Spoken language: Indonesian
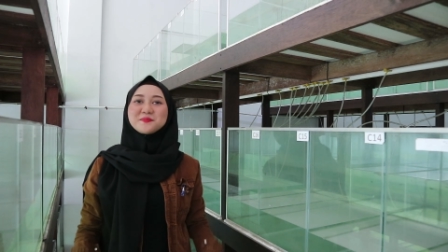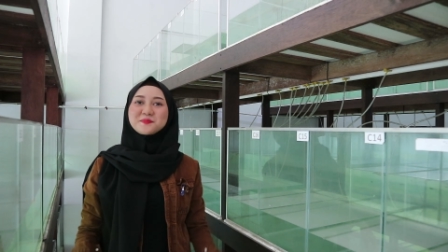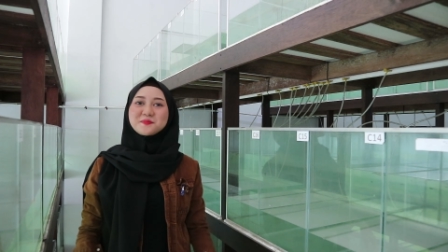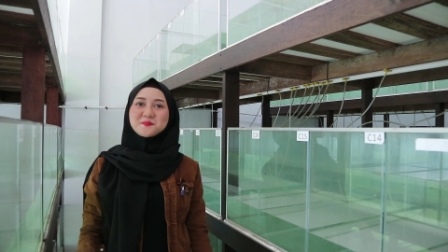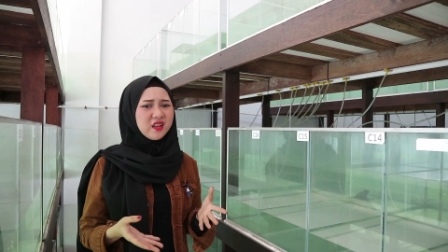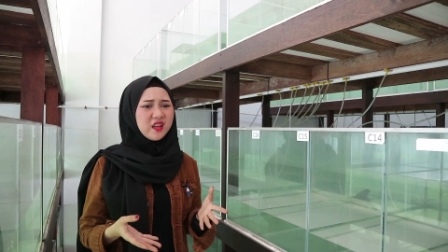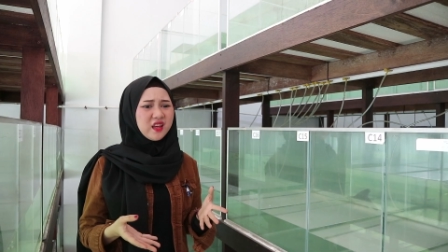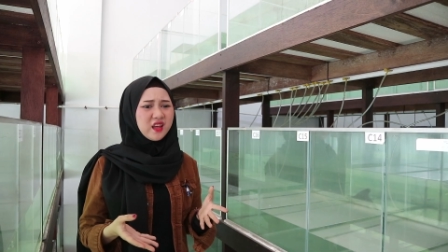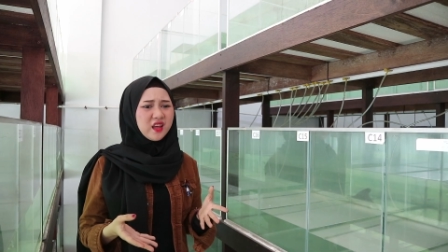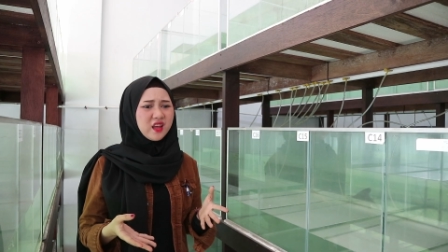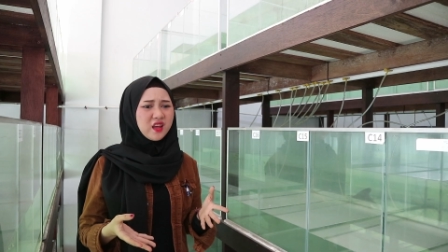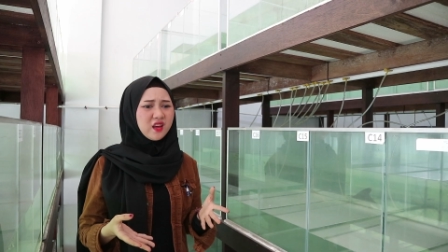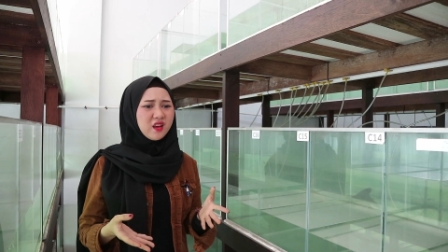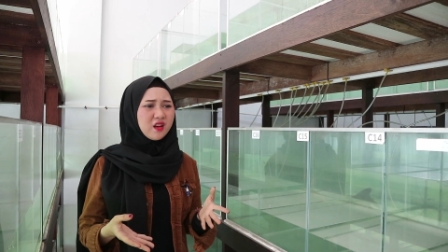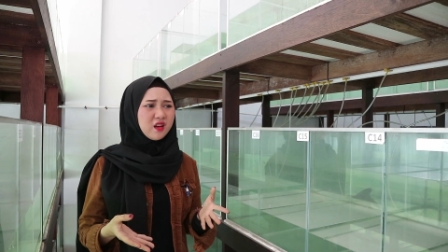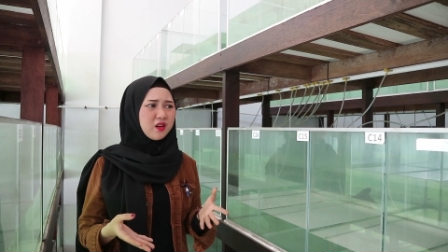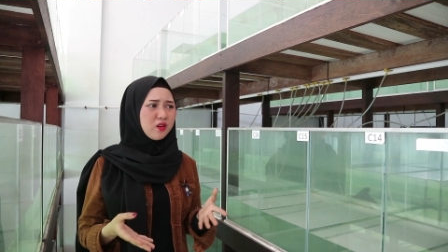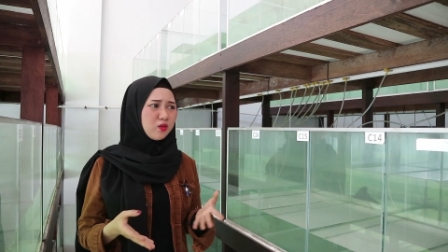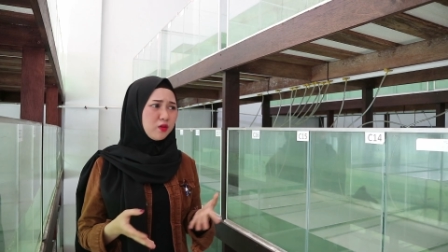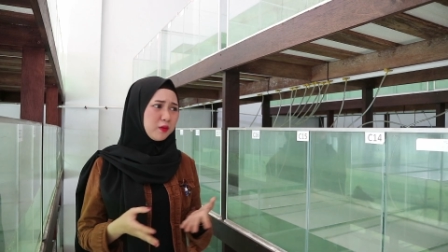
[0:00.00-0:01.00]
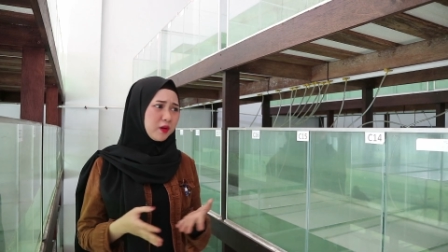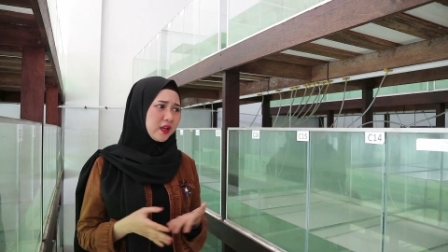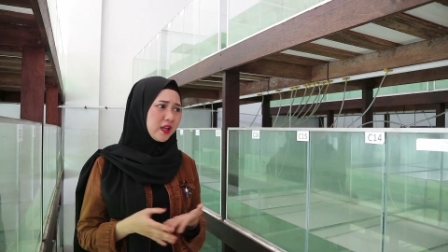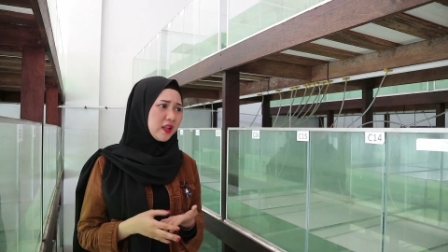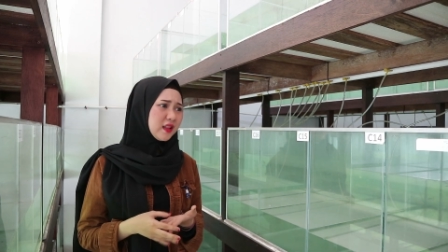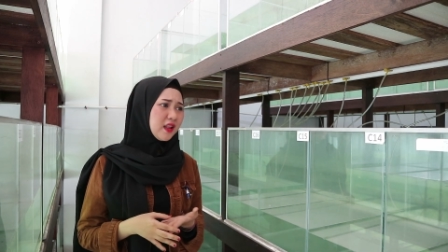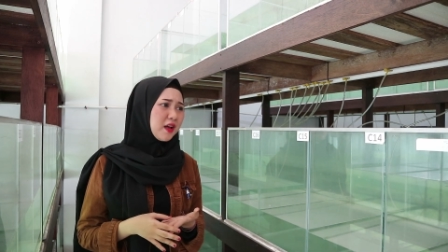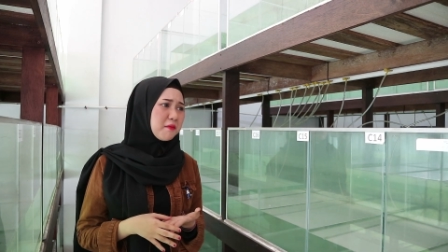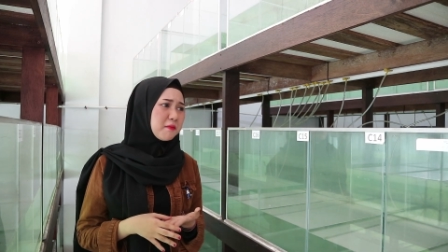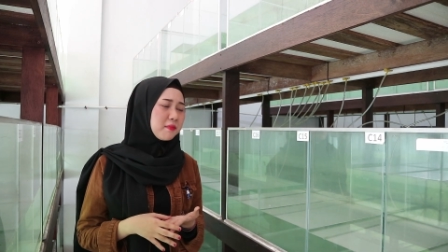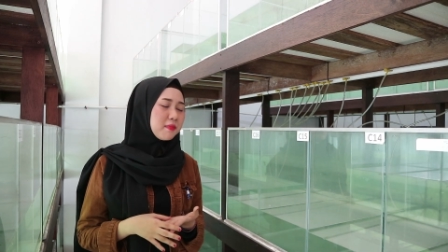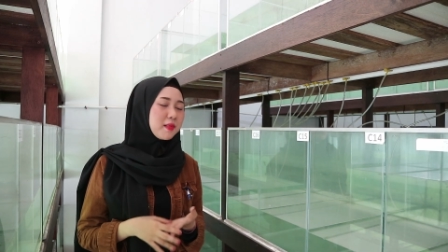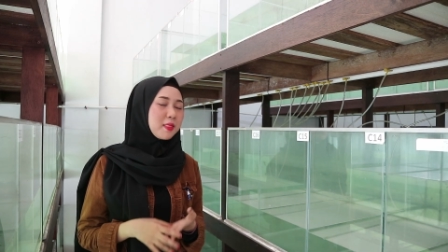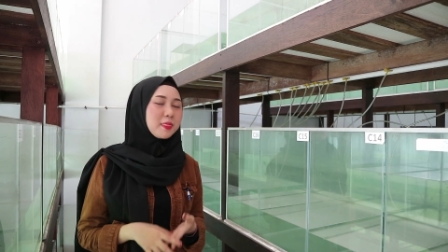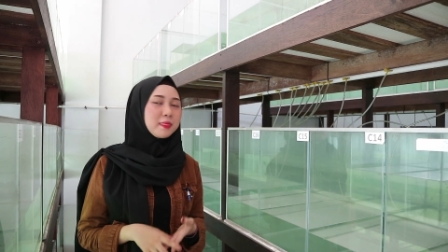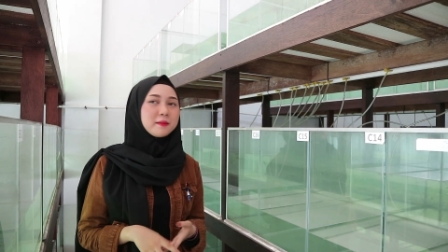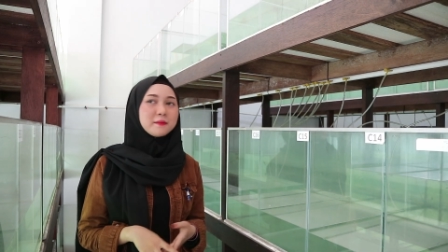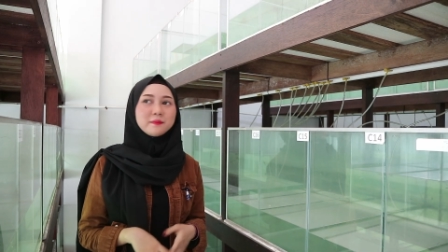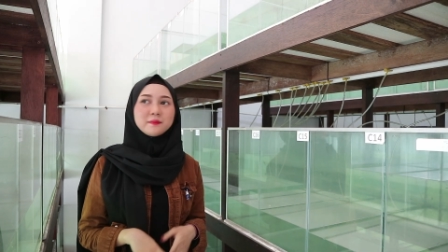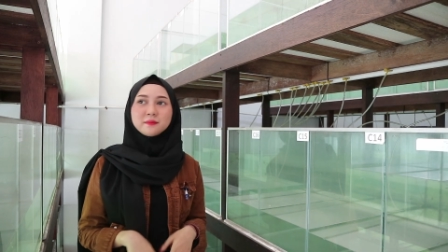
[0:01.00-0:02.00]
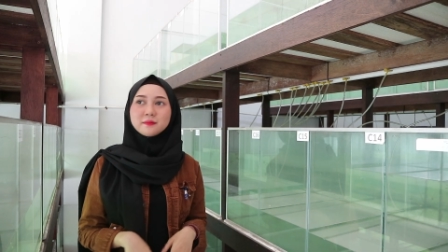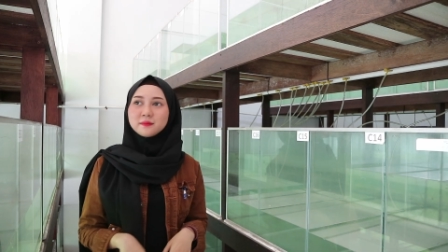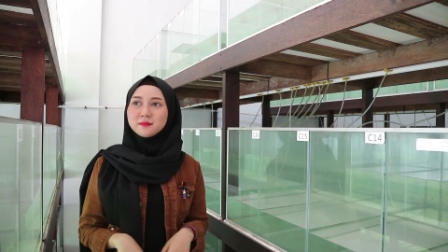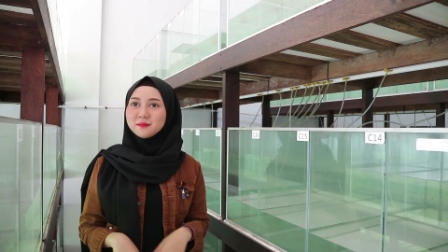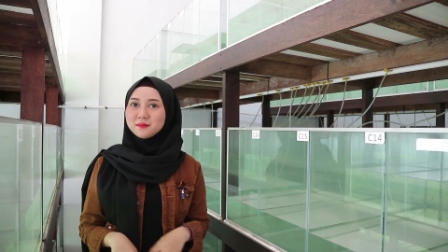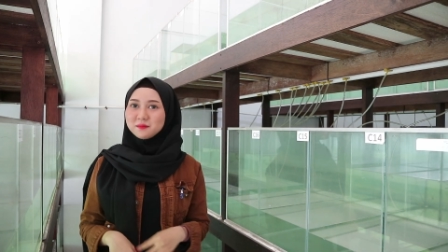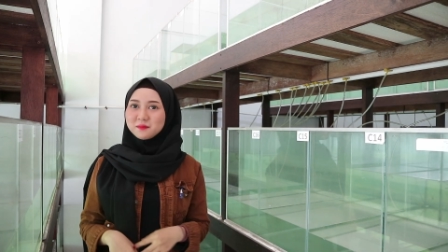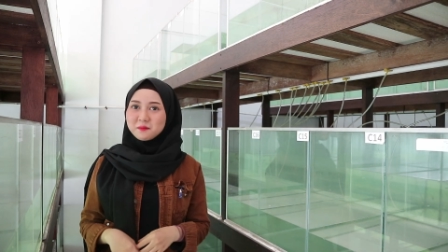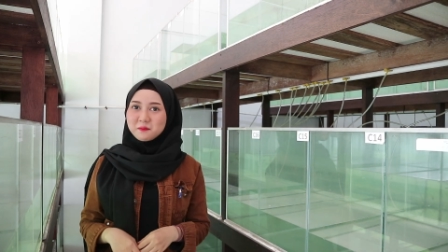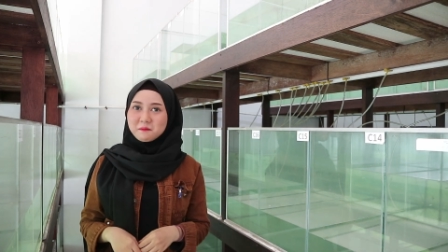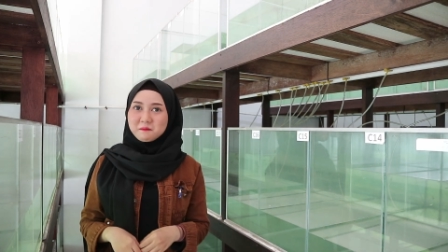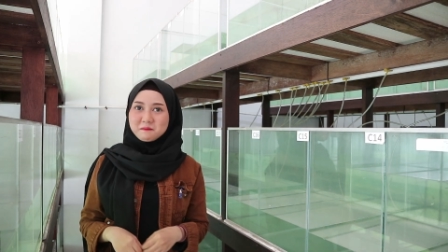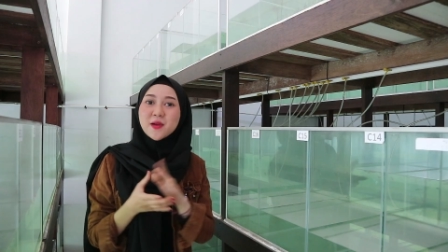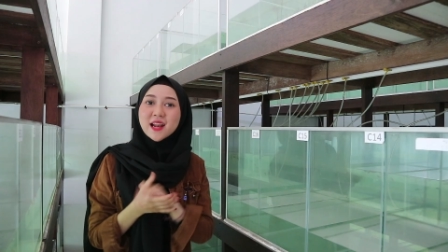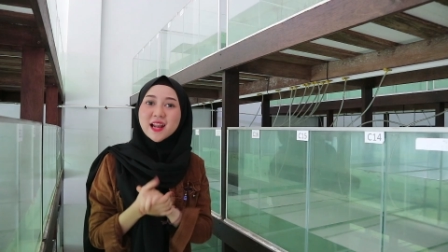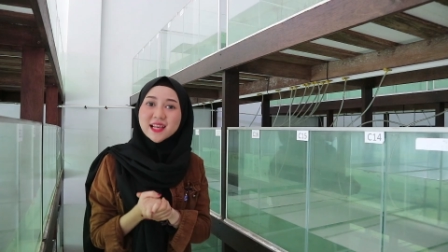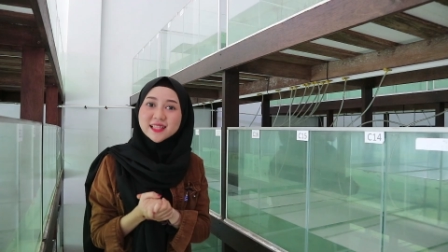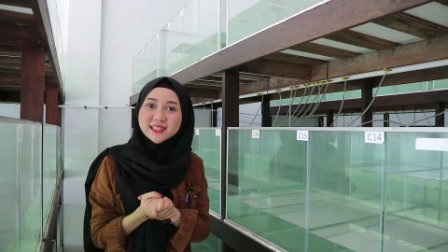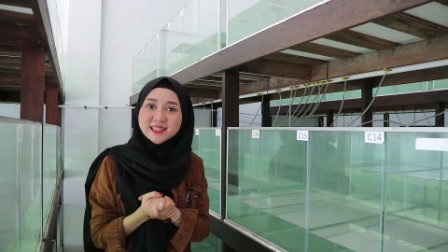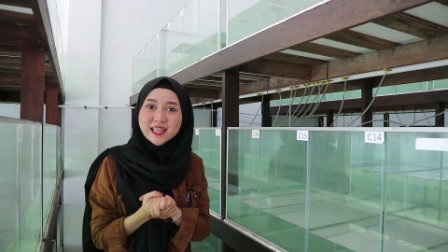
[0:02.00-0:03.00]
Jadi kita gimana